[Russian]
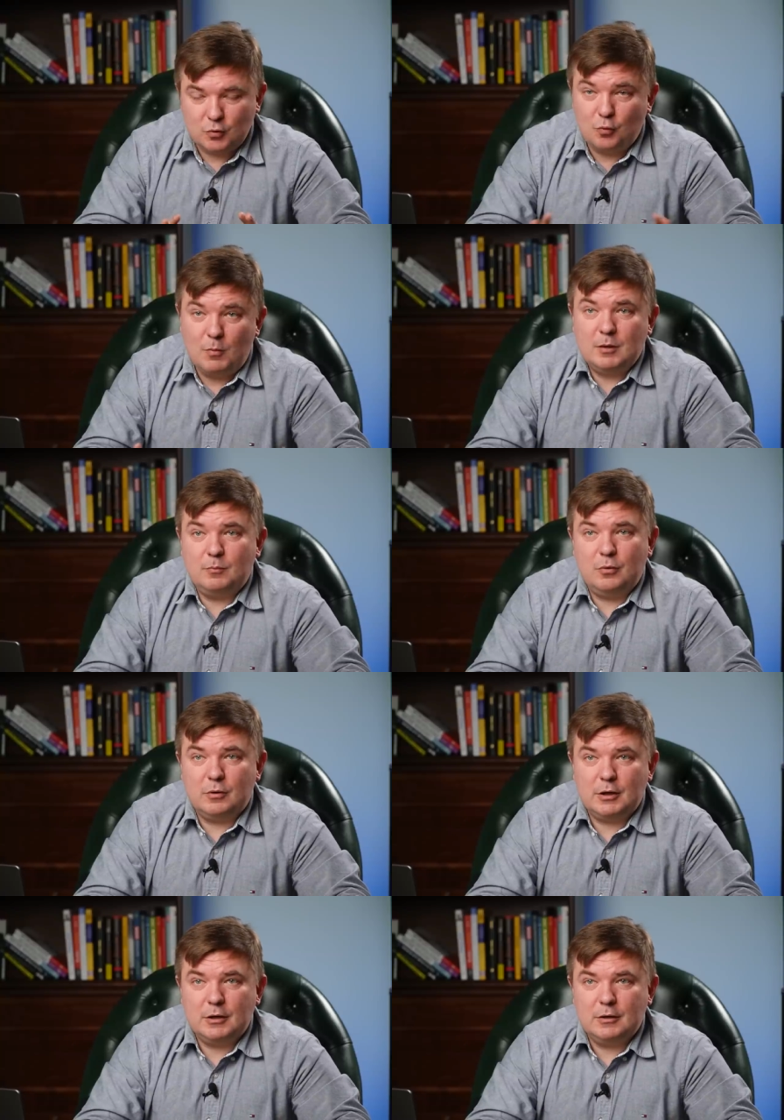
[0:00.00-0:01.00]
туман
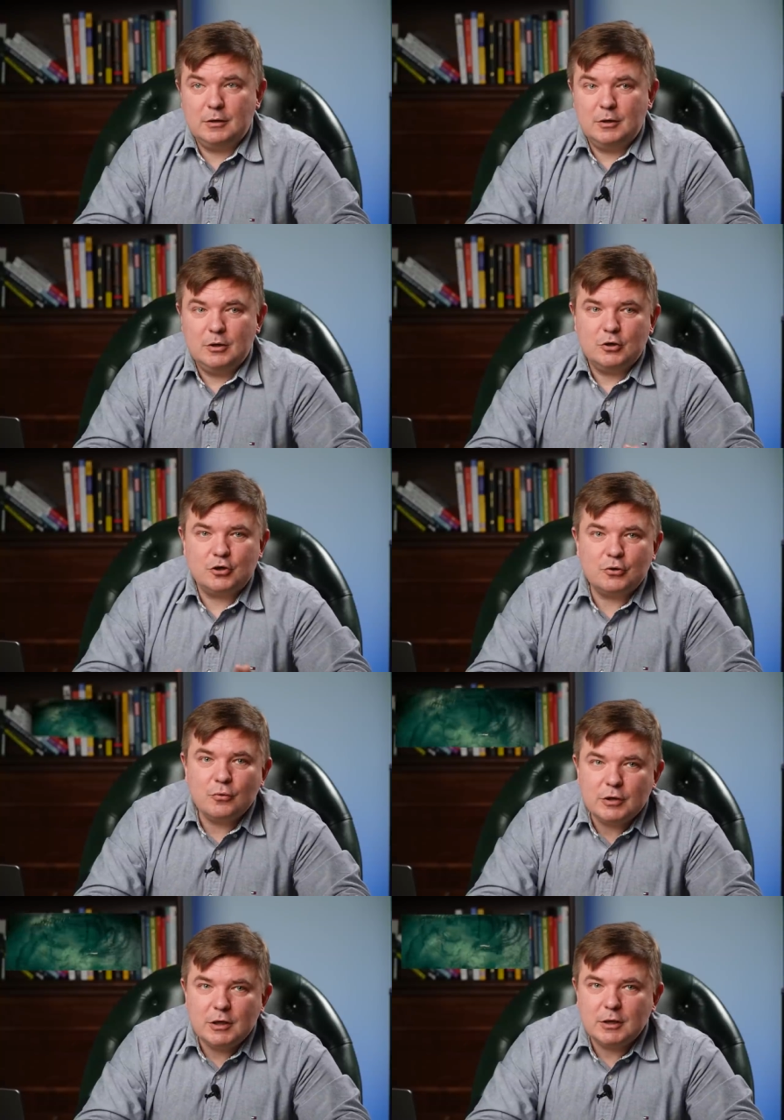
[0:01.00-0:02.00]
полный
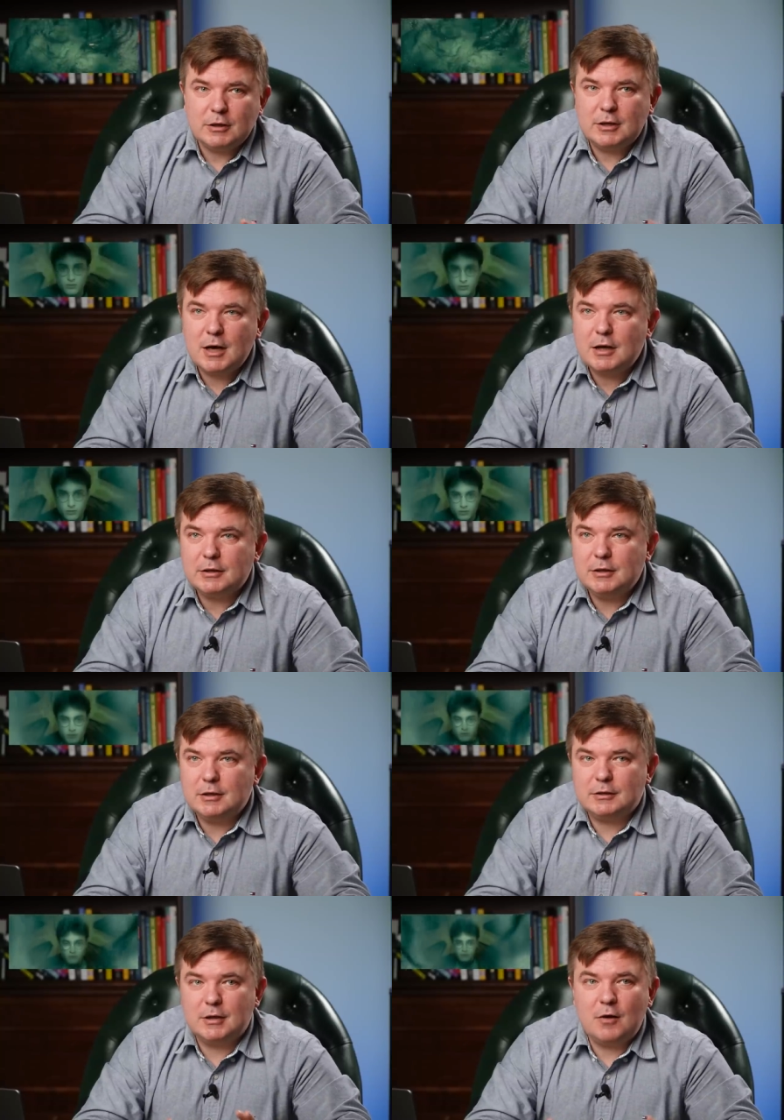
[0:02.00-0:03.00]
что делать, как
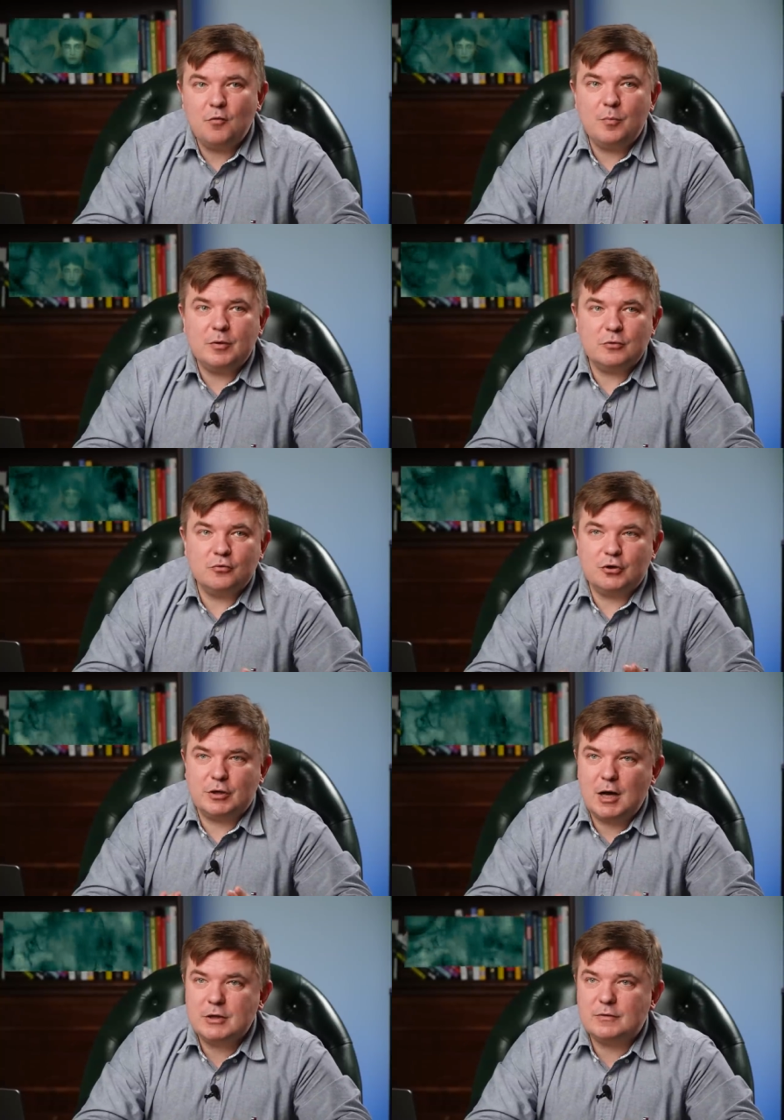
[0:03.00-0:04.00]
делать, кого послушать,
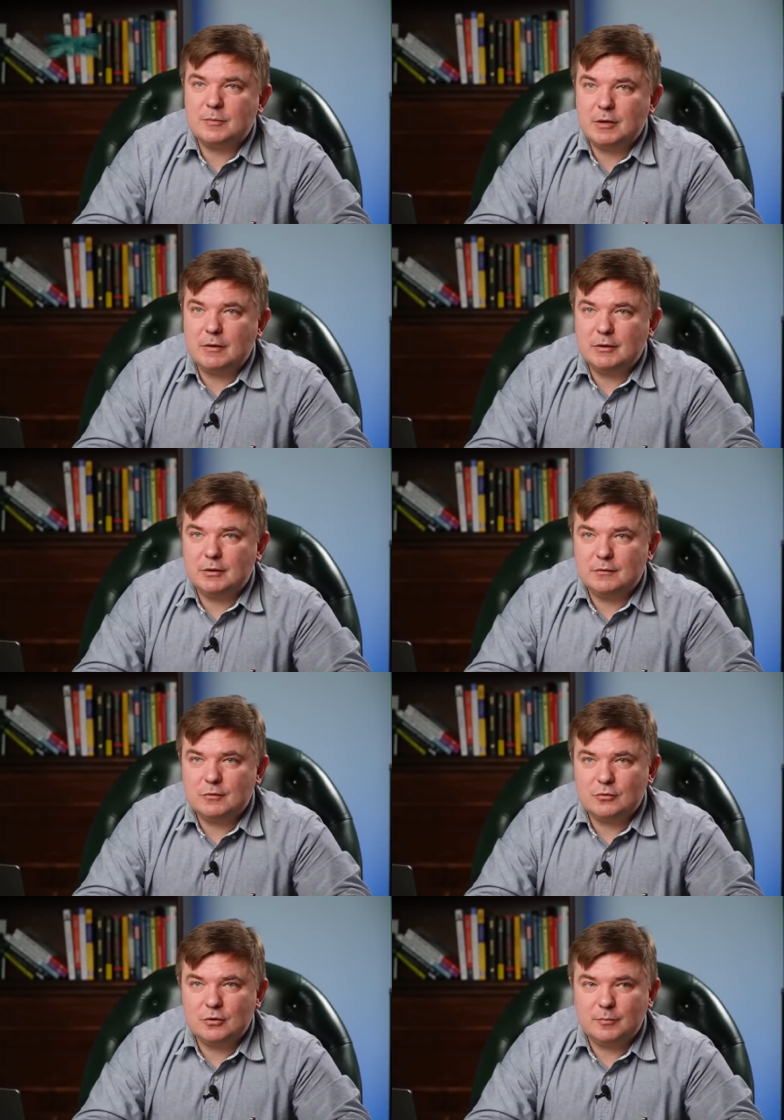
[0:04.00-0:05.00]
как сформировать
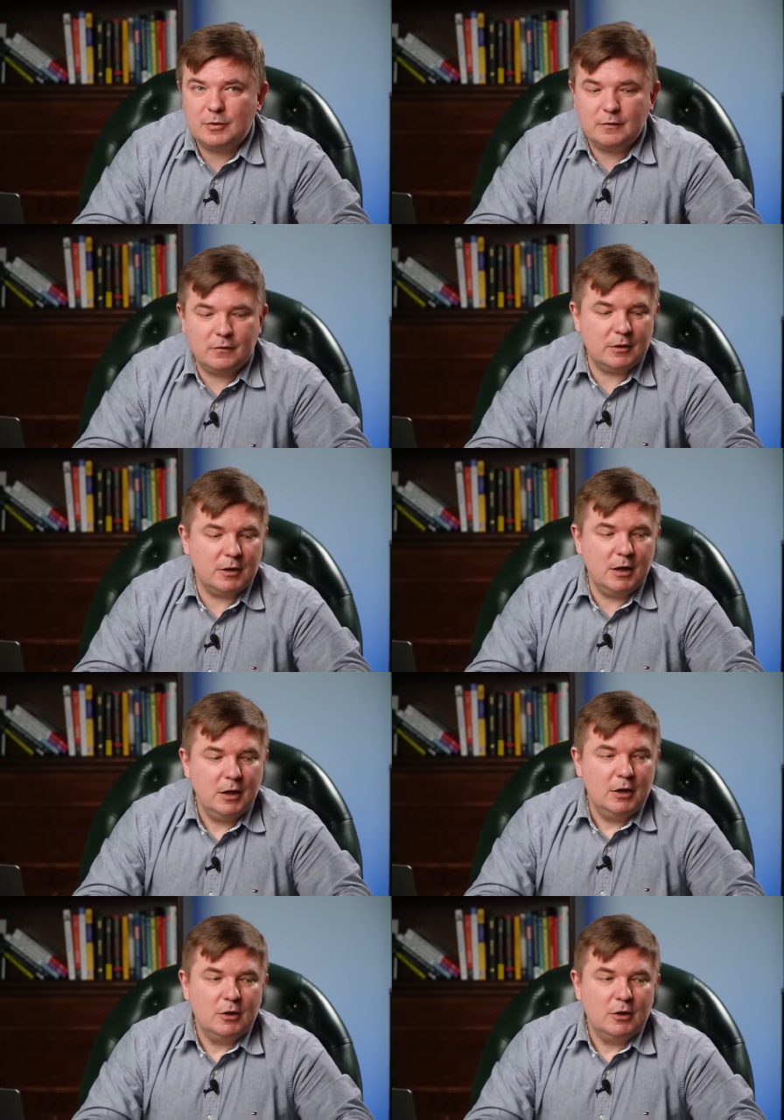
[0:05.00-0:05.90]
инвестиционный портфель. Да?